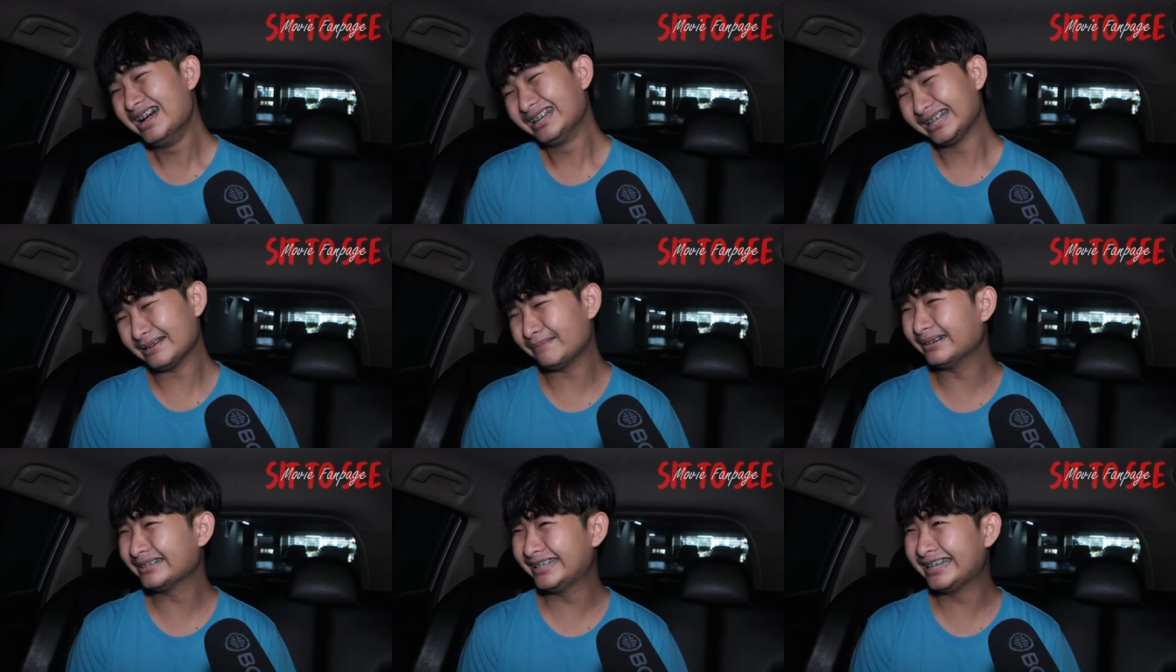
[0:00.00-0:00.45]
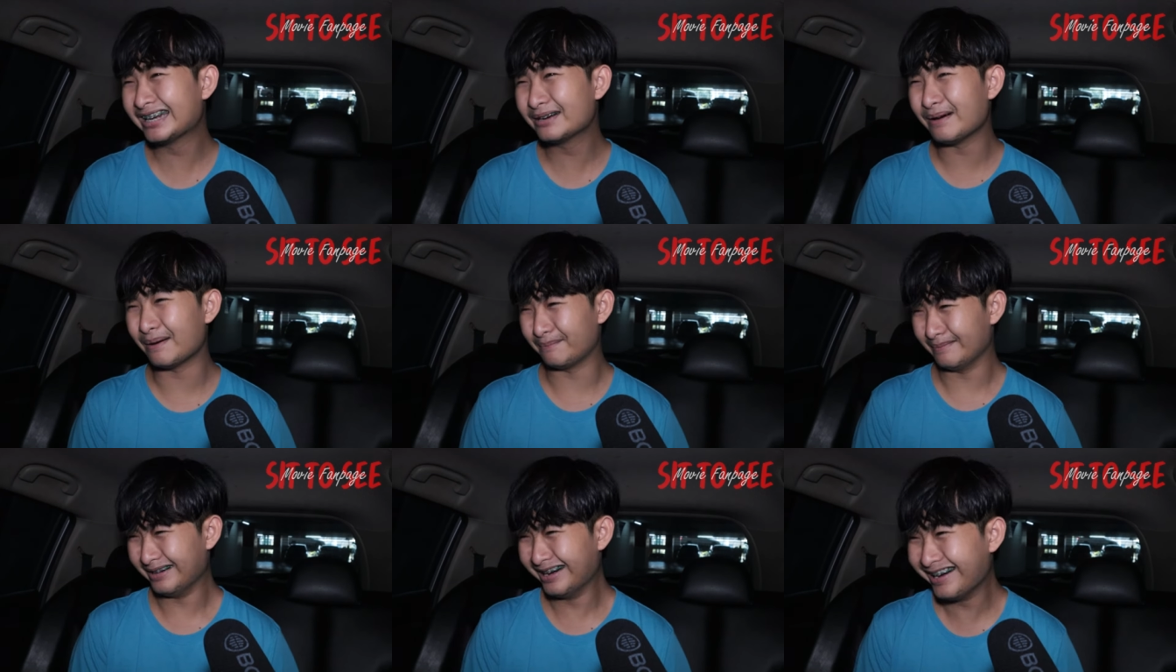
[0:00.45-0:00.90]
แต่บางซีนก็
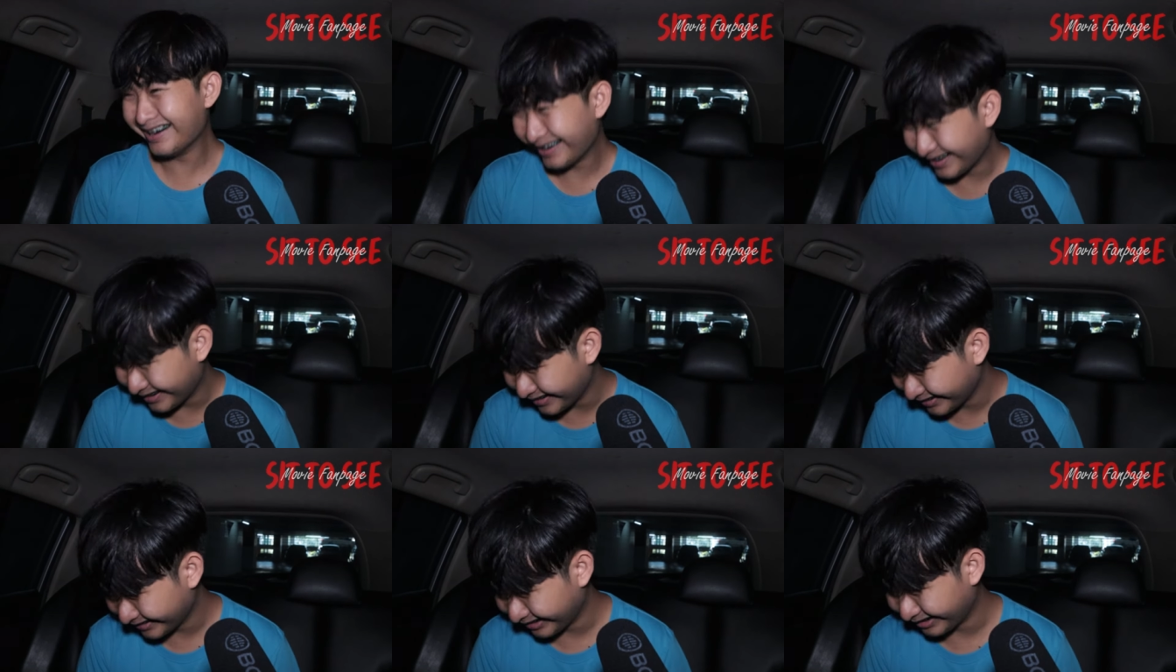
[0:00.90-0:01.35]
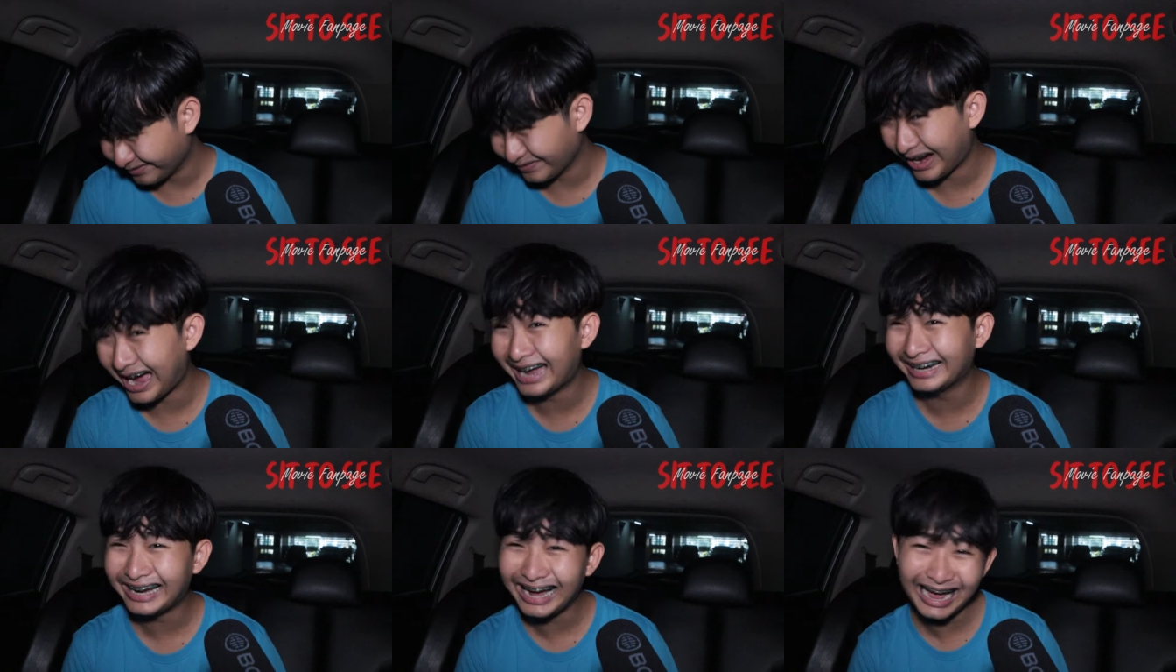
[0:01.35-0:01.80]
แบบออก
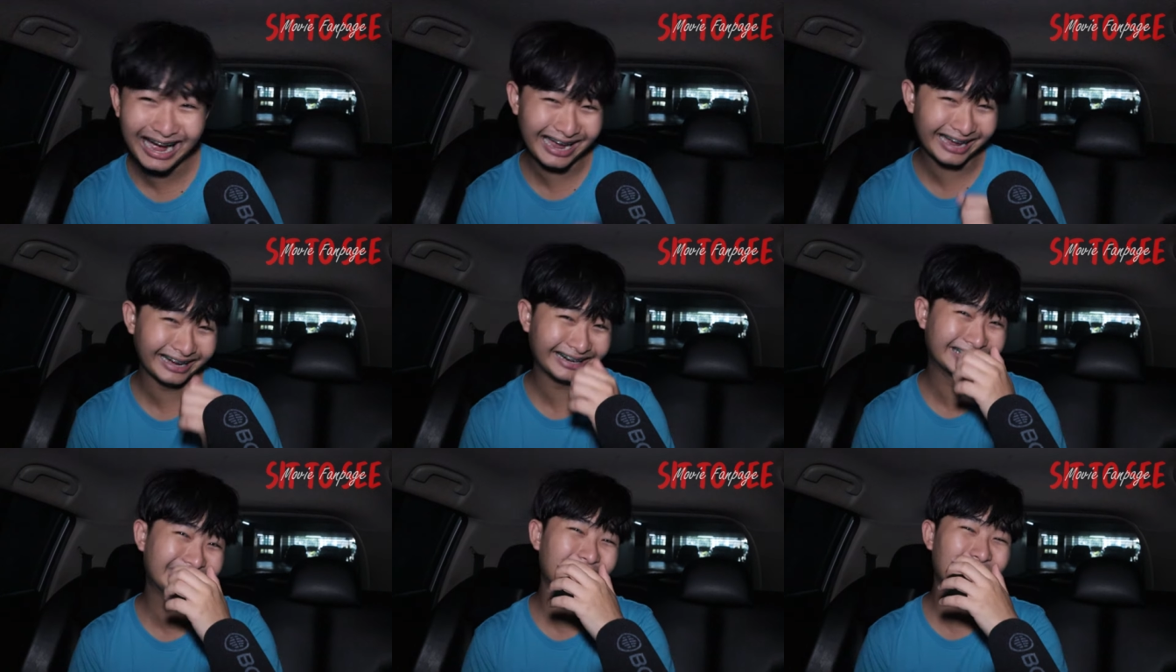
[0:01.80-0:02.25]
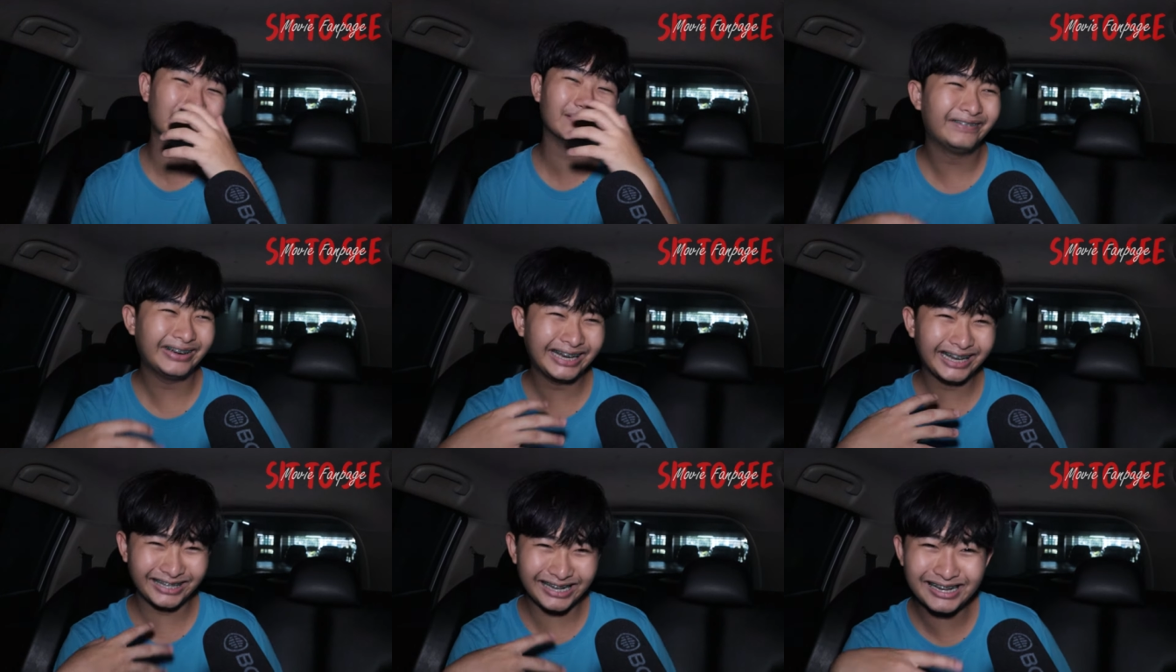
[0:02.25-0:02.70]
มาได้อะคือแบบ
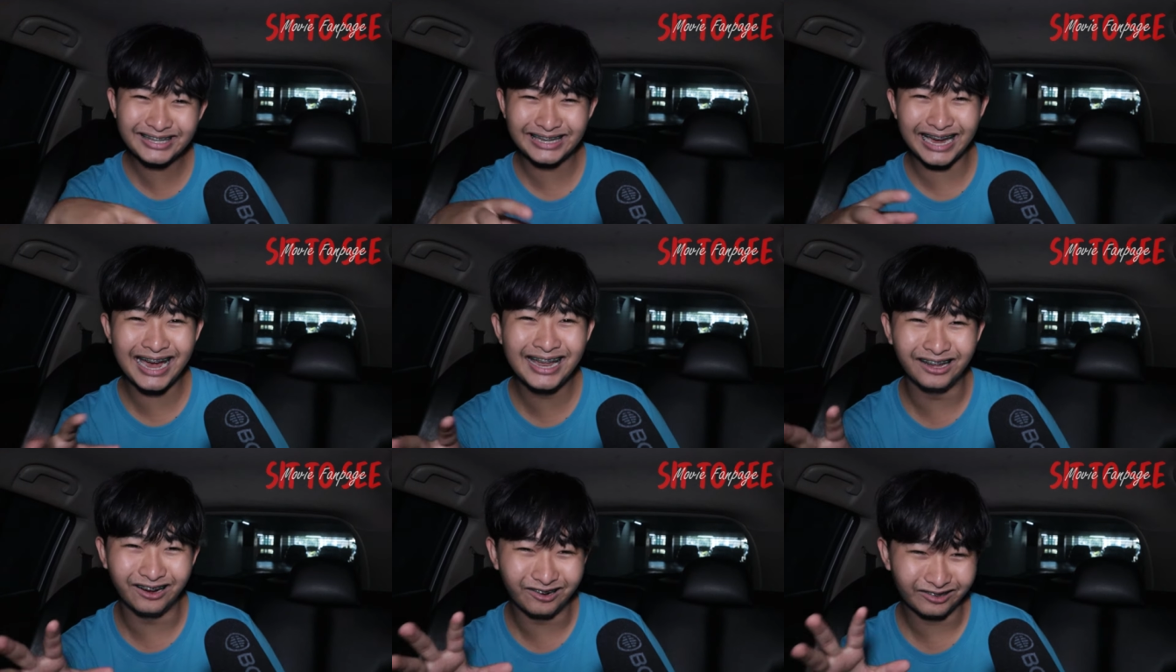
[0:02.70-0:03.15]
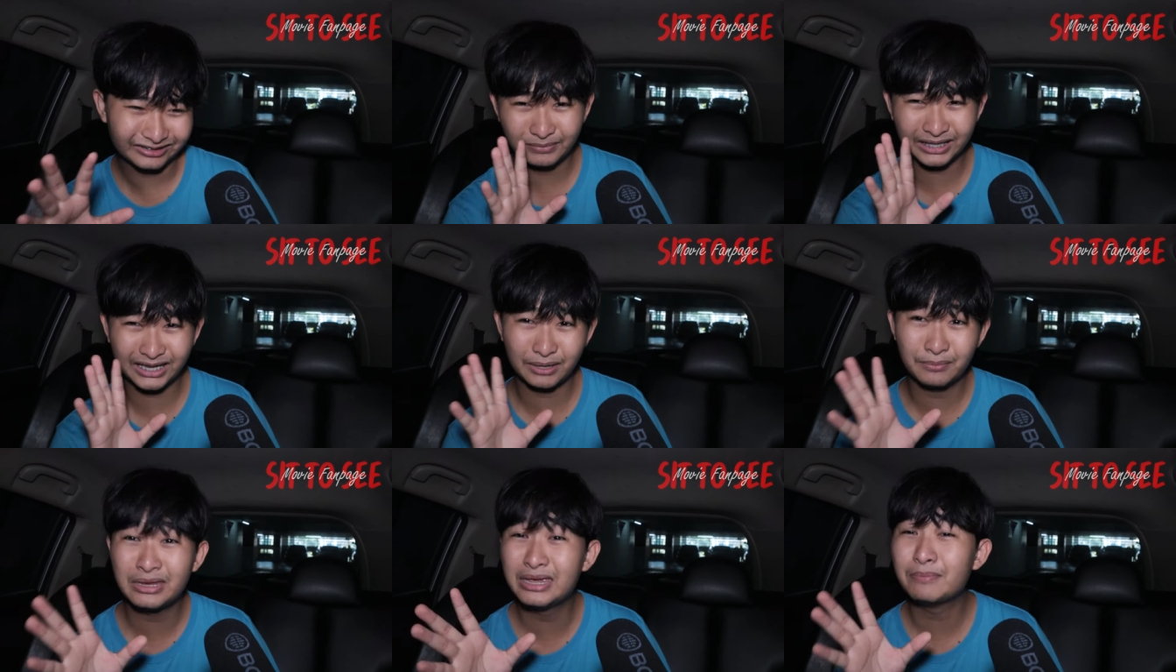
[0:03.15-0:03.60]
ไม่ได้ตั้งใจหรอกมั
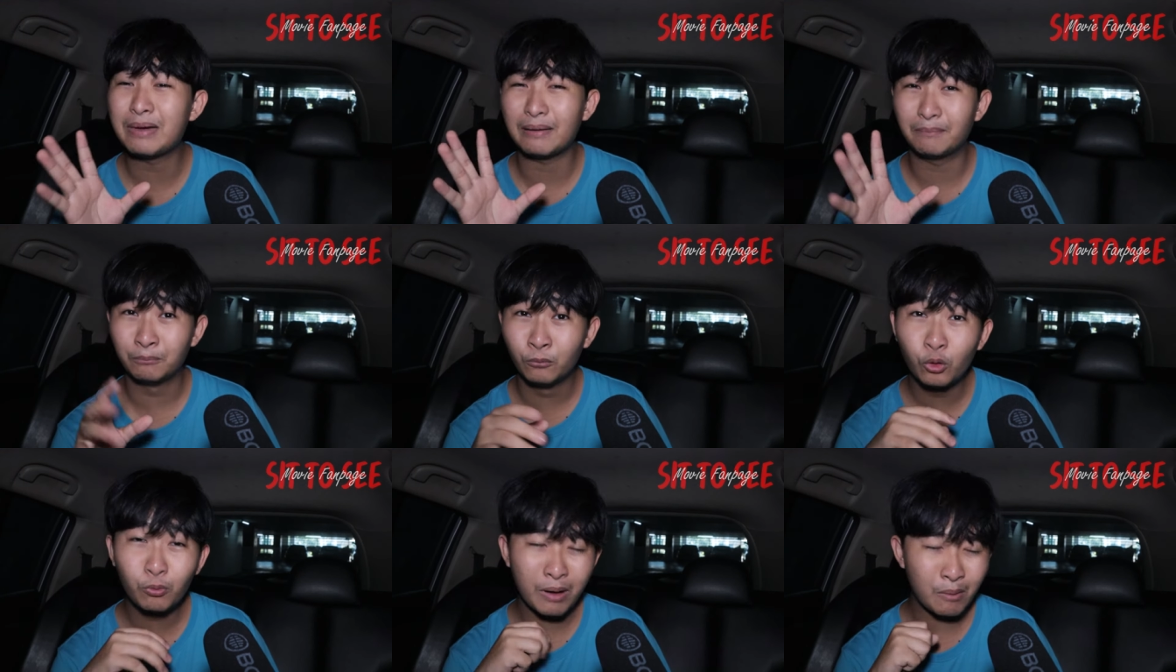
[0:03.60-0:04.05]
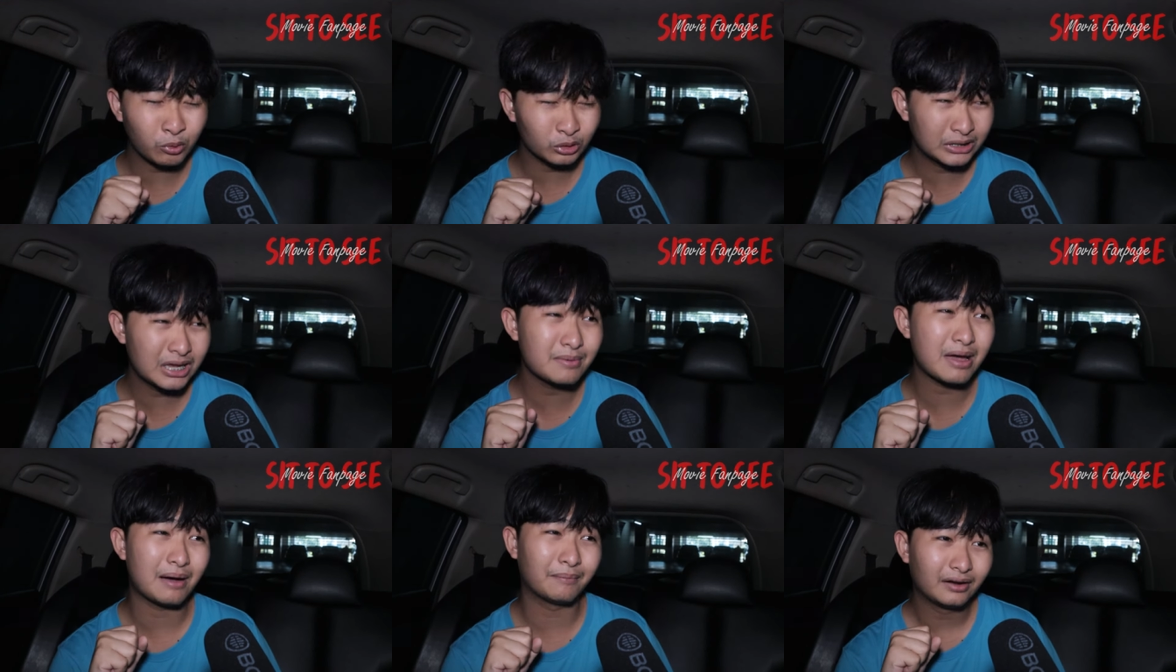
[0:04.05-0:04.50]
นจะมีแบบมุกบางมุก
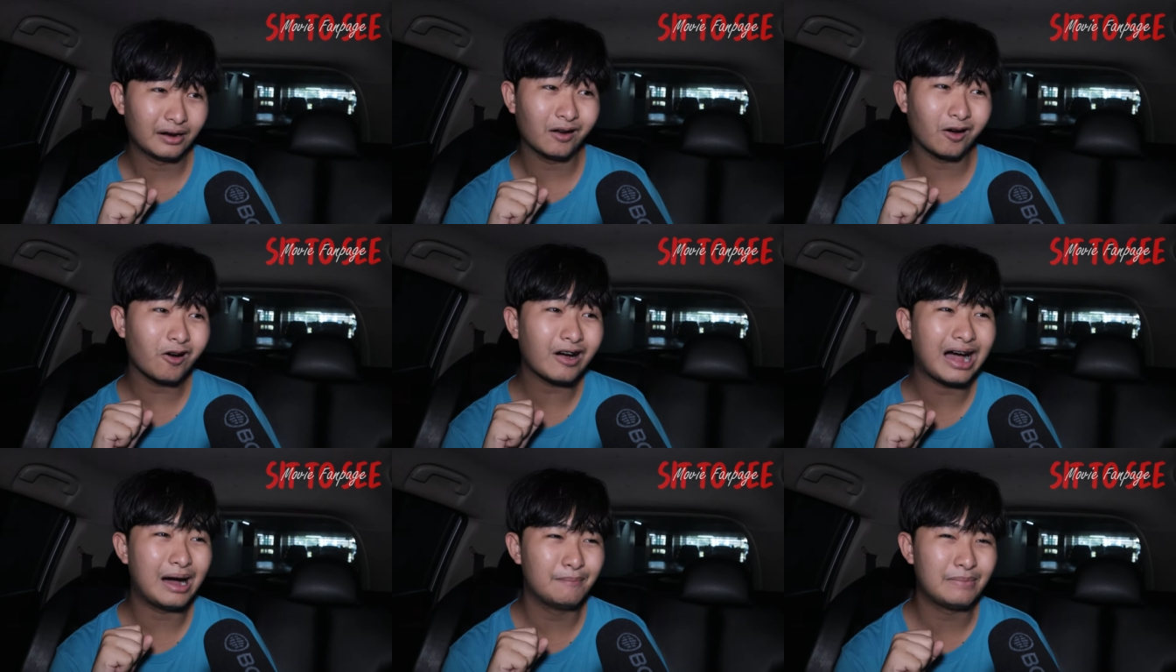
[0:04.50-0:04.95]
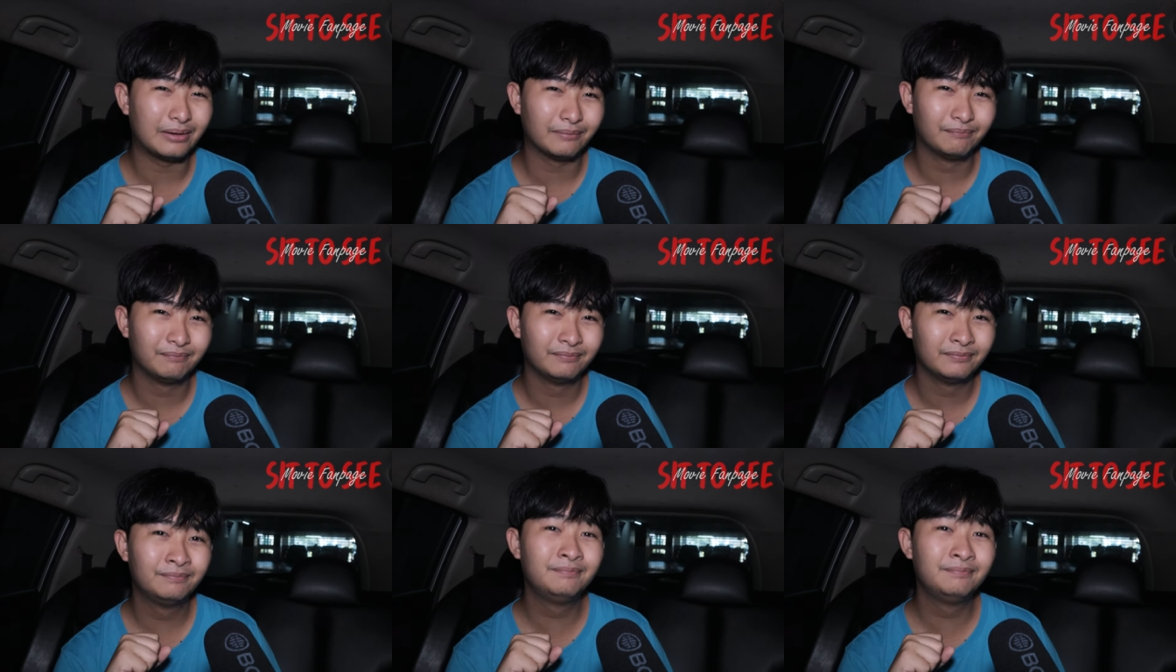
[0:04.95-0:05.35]
ที่แบบเราก็ขำแบบ